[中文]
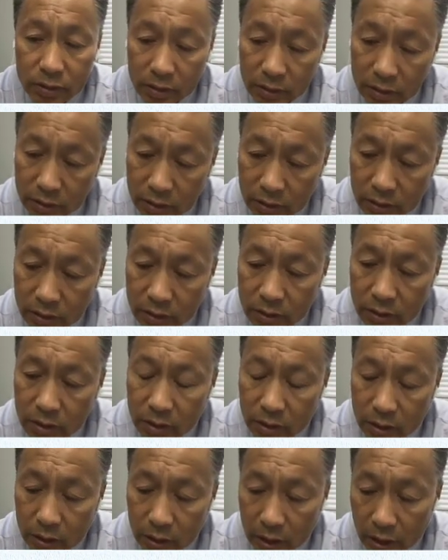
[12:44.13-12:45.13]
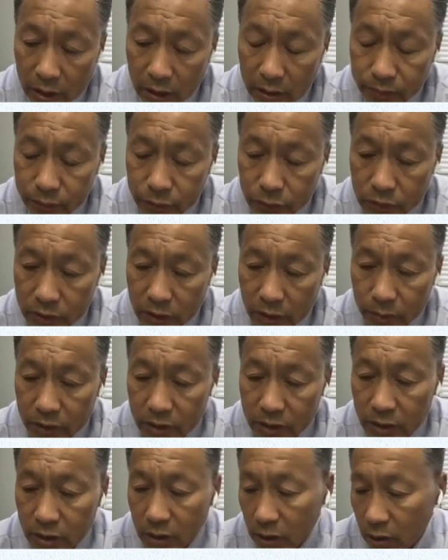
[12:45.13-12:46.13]
呃，这个啊，咱们的
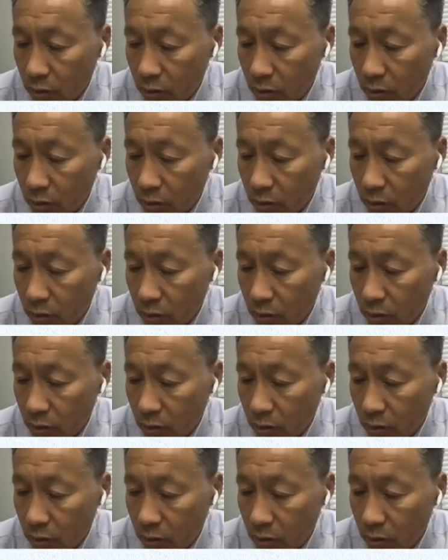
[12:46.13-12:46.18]
这个